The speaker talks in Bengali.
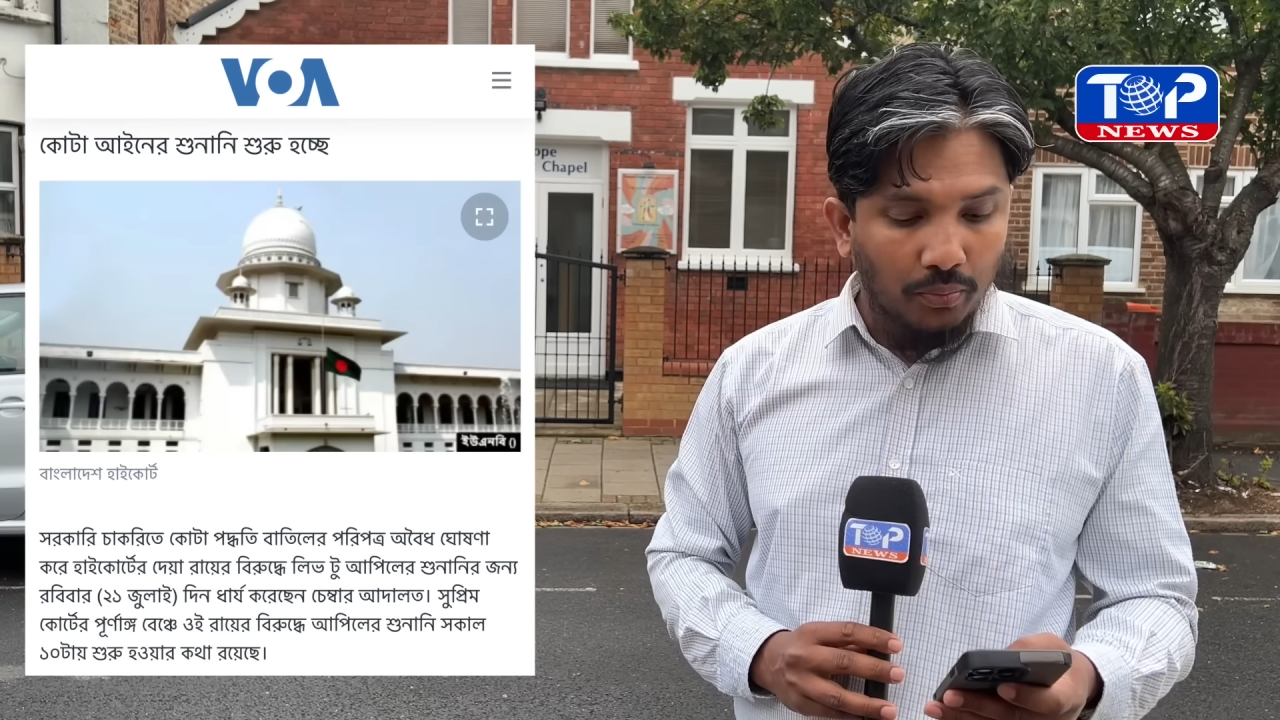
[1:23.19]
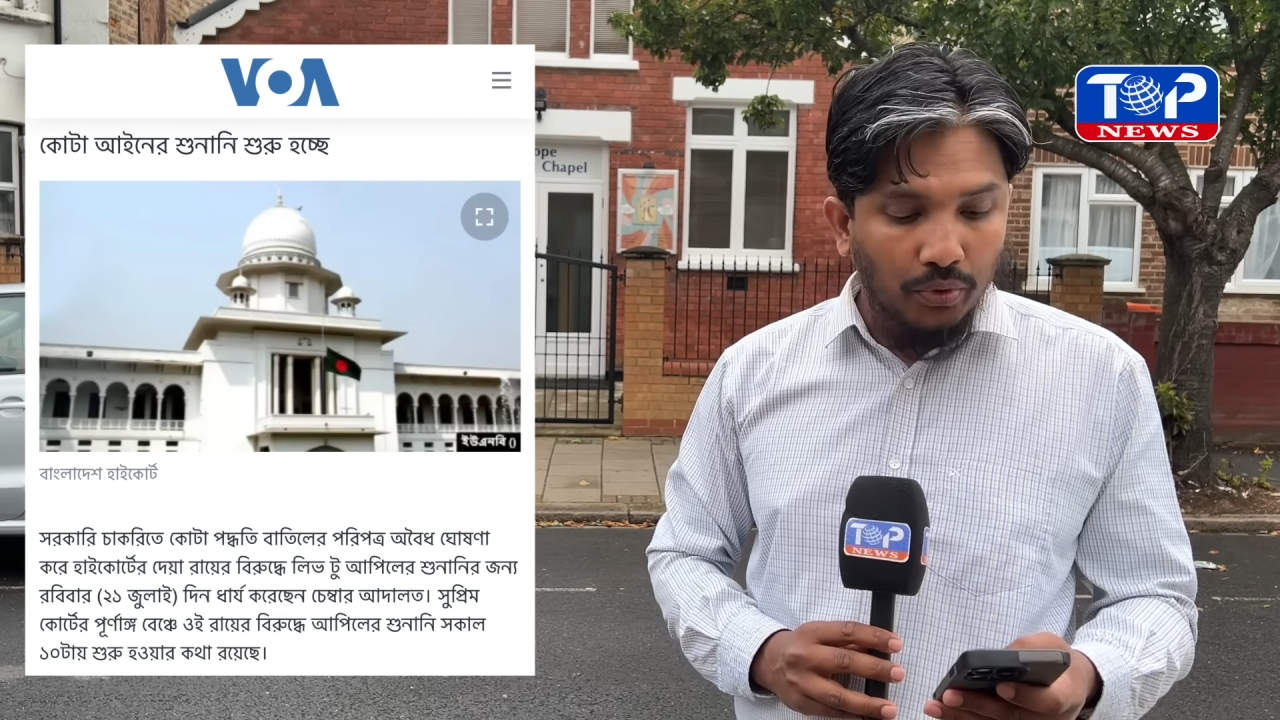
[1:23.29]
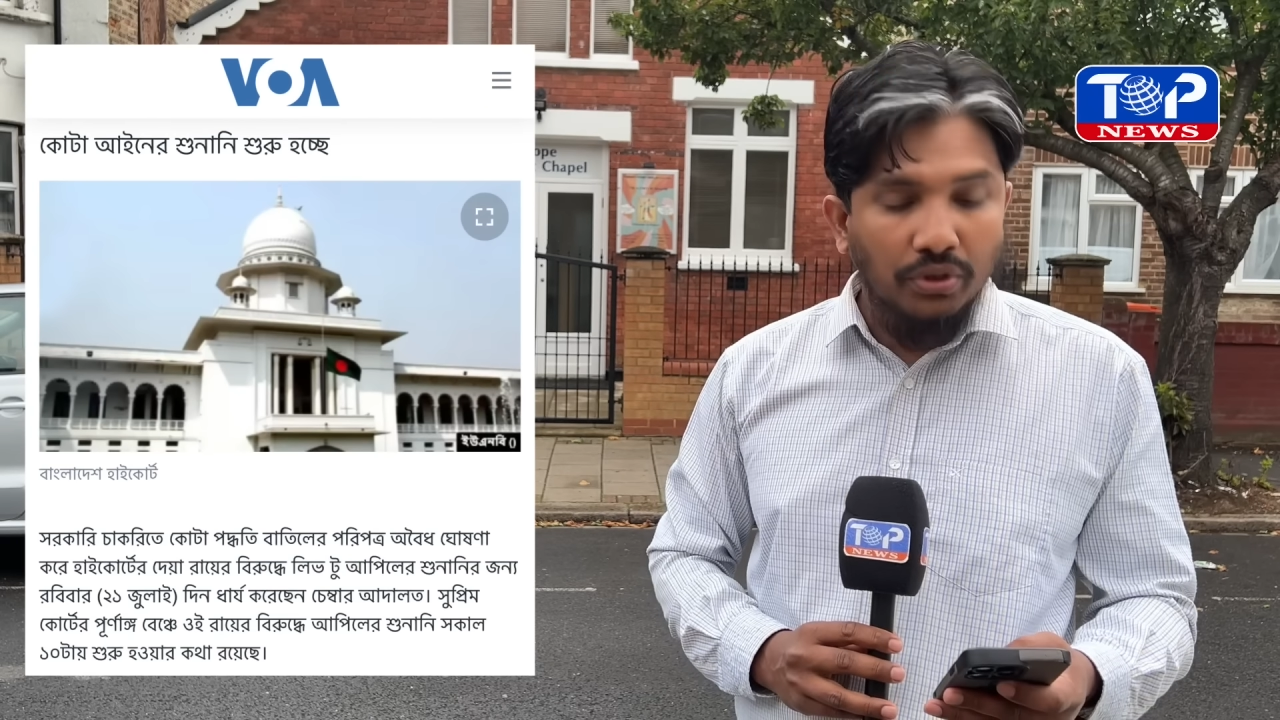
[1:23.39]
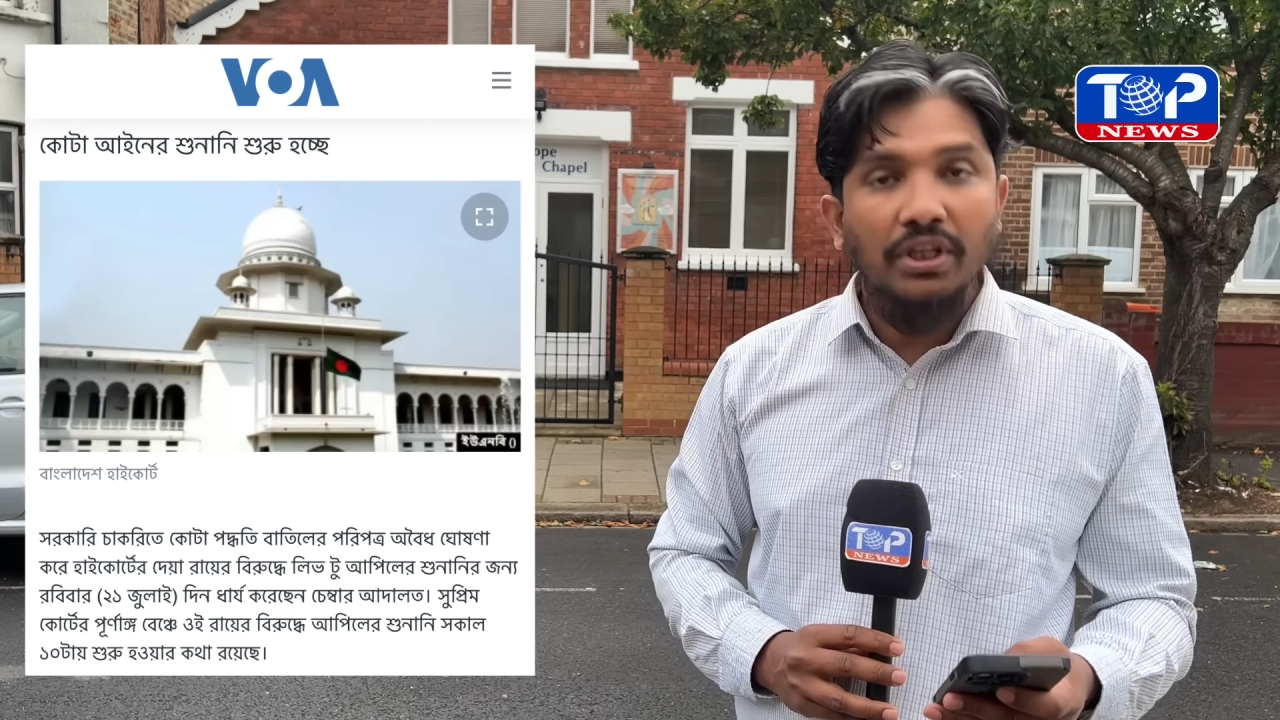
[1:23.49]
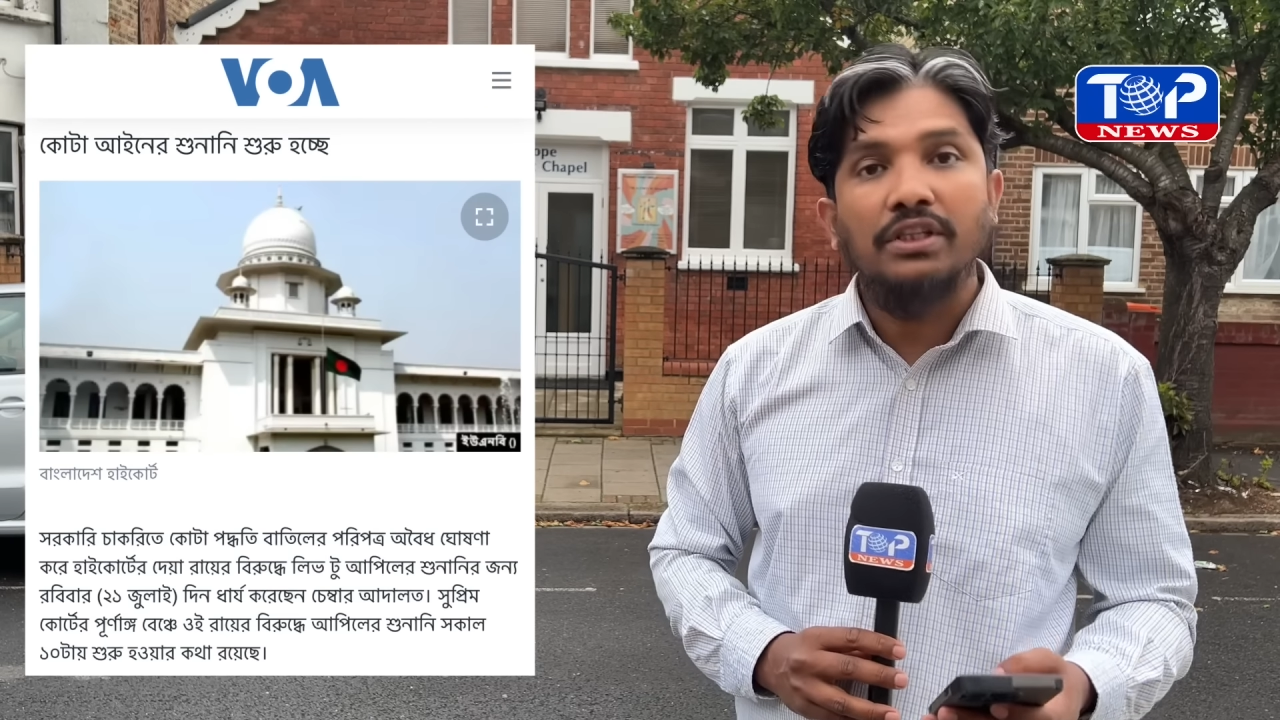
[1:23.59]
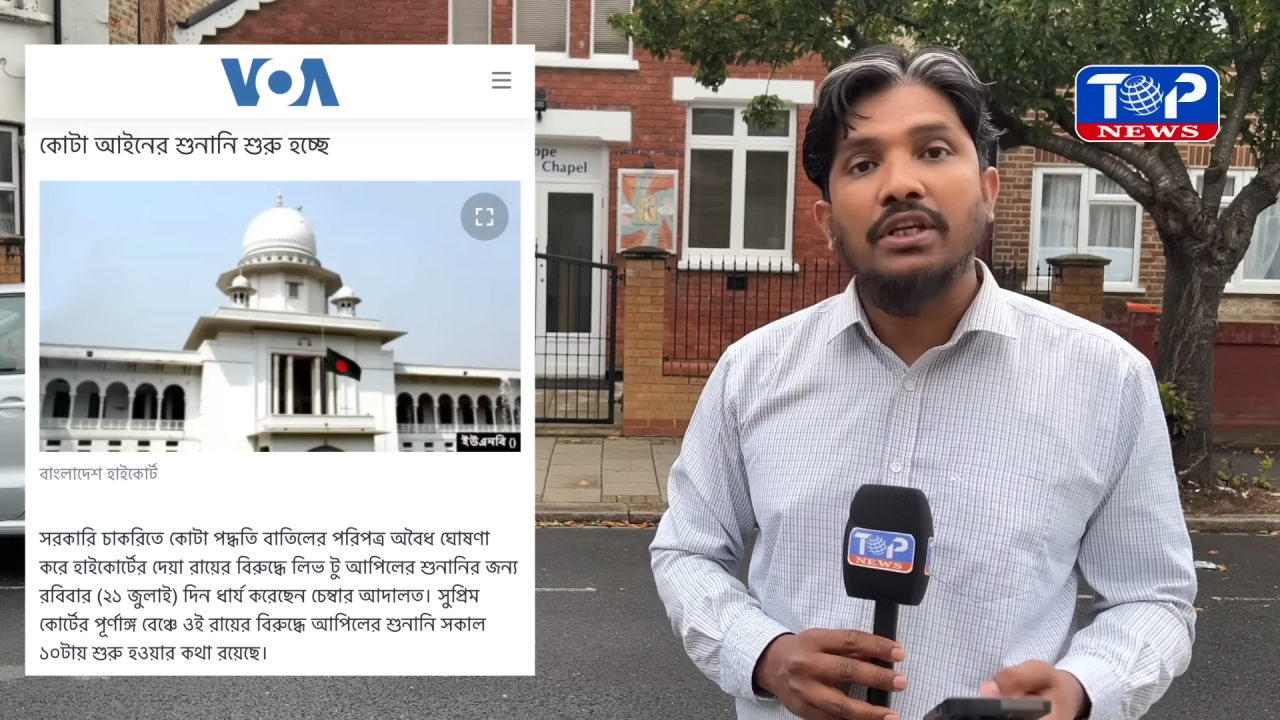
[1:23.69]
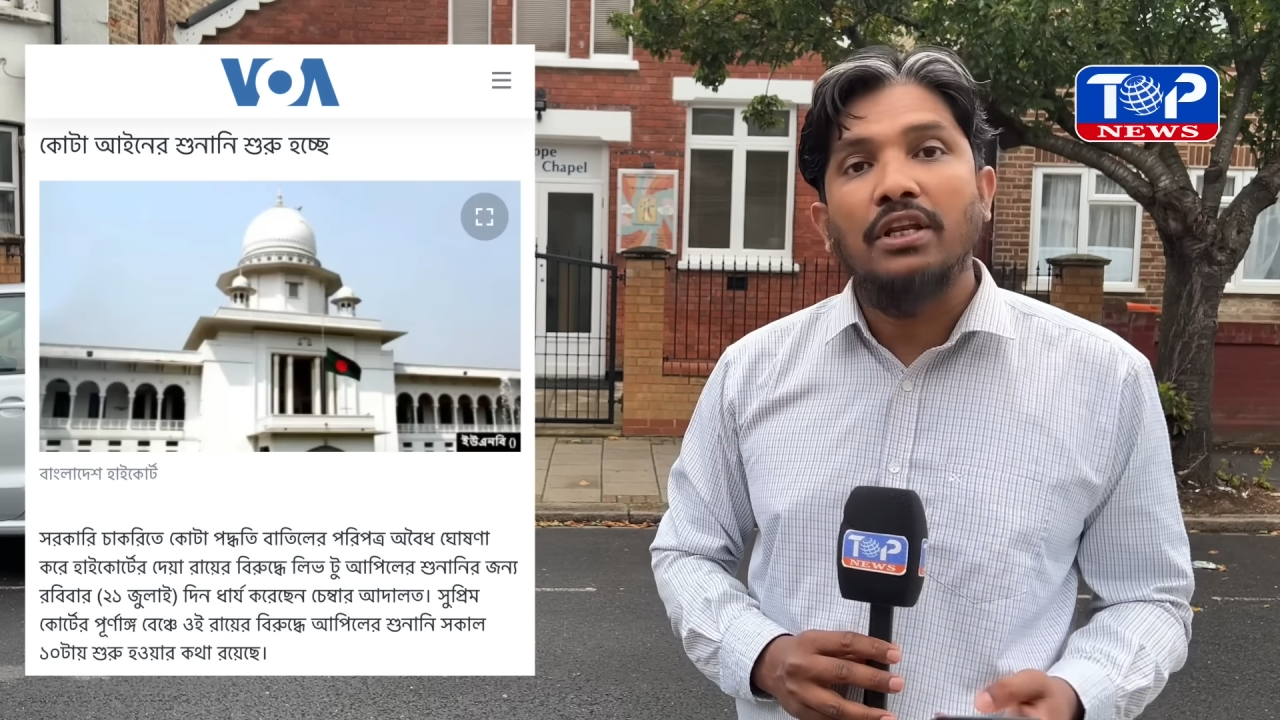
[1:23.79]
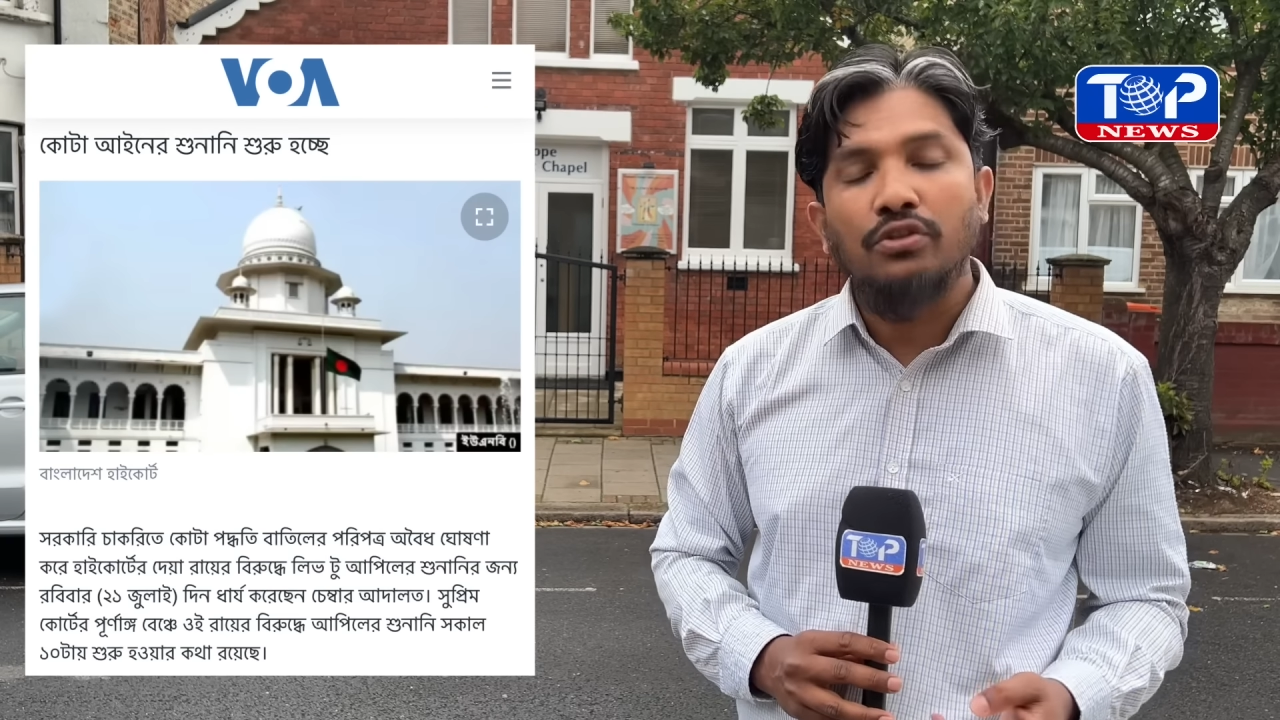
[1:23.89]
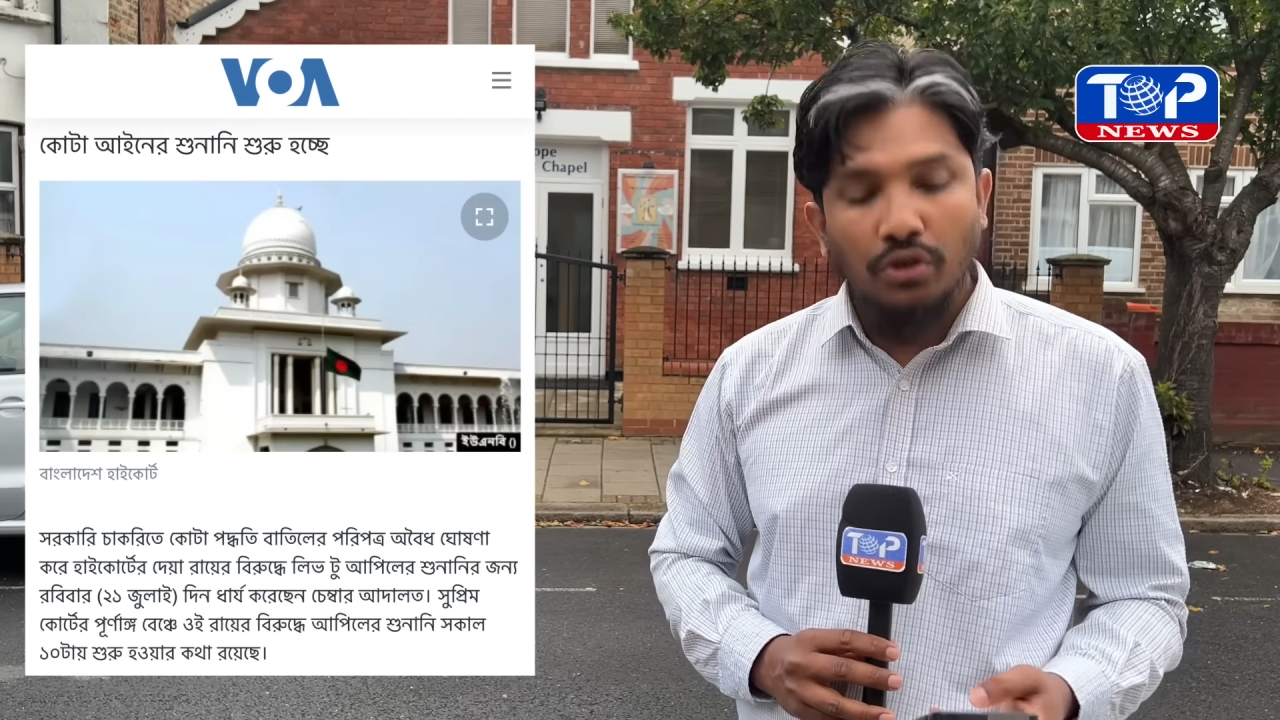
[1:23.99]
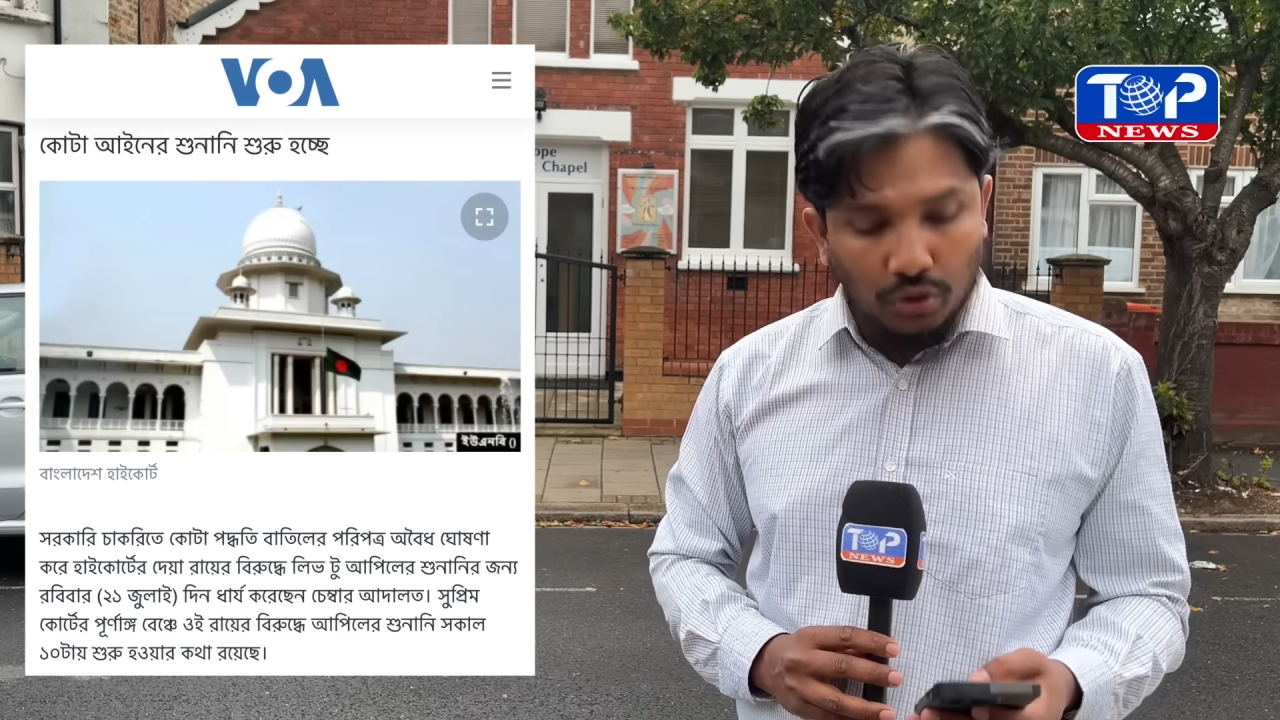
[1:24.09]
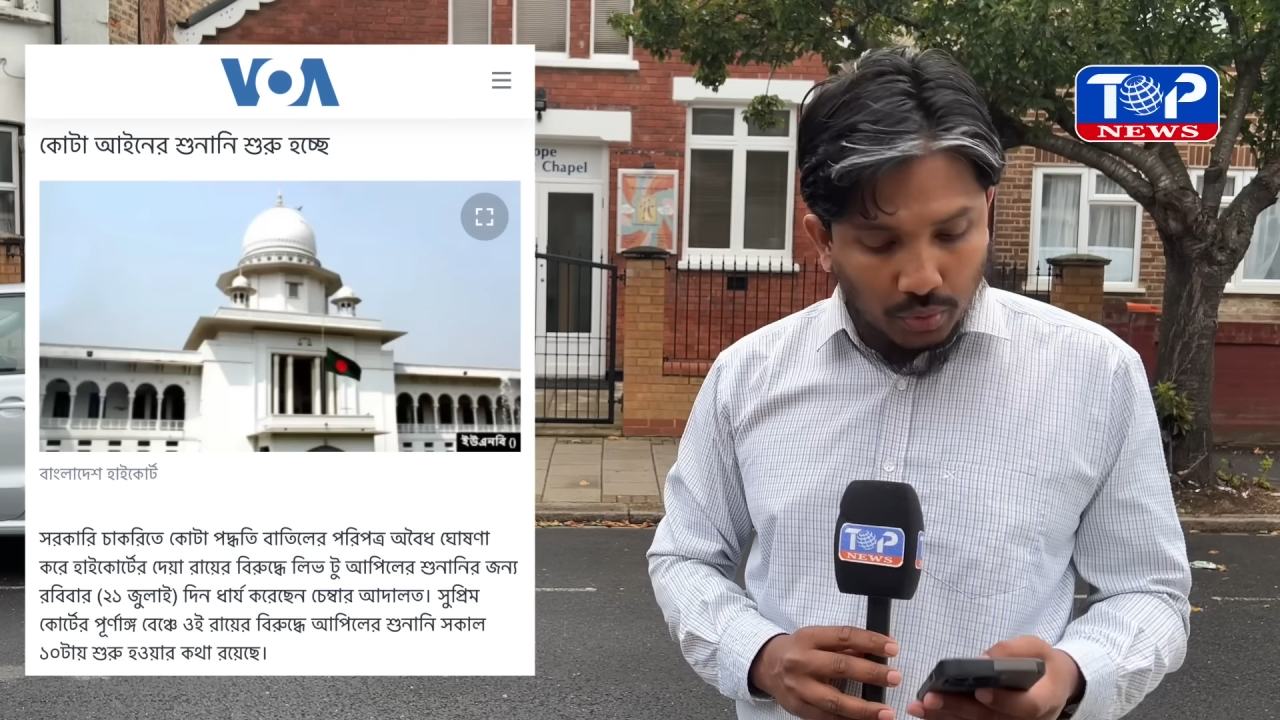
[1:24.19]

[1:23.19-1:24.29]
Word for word: বৈধতা চ্যালেঞ্জ করে